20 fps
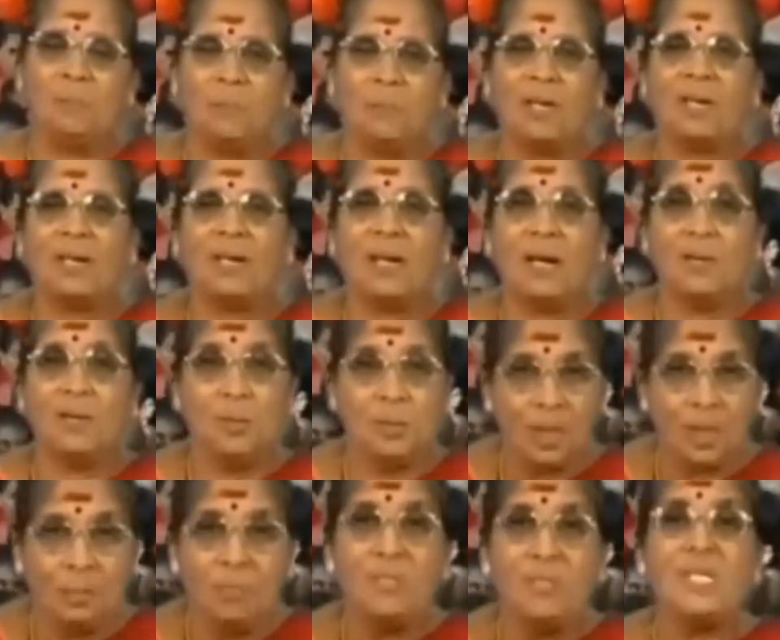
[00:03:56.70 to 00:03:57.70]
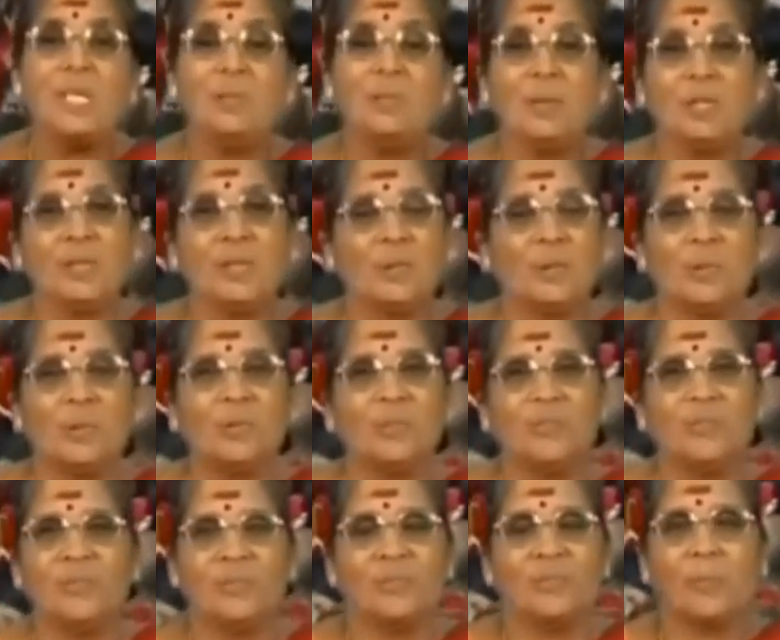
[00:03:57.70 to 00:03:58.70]
கொள்ள பாருடா அதுவும் தப்பிச்சுக்க பாத்துக்கோ
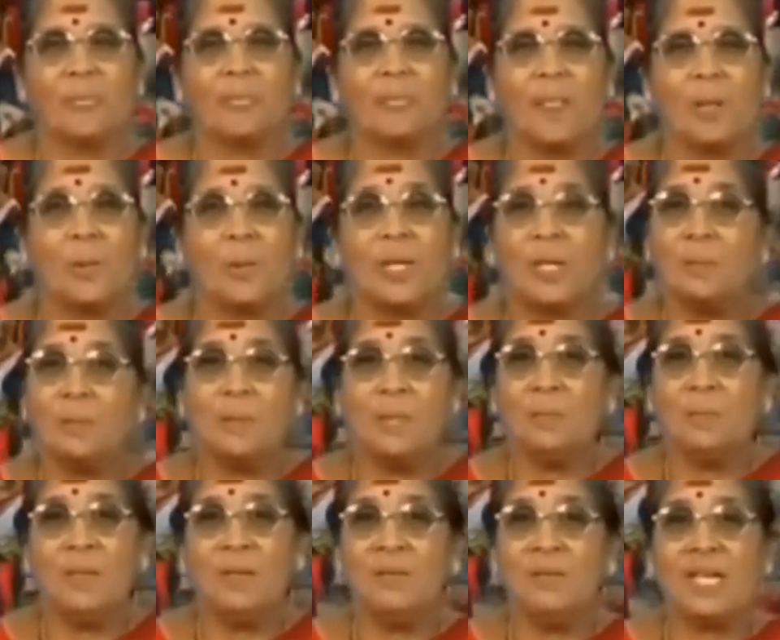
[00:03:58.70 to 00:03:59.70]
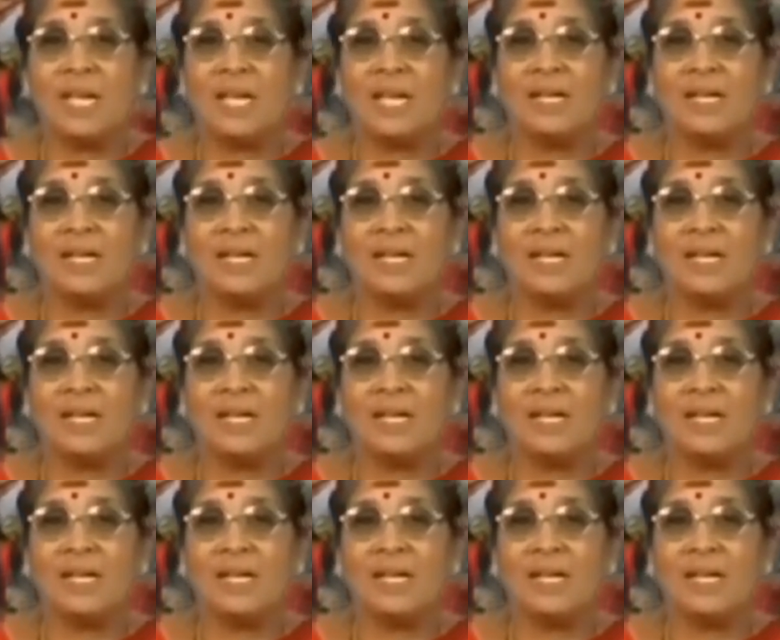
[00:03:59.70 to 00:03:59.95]
உனக்கு மறுபிறவி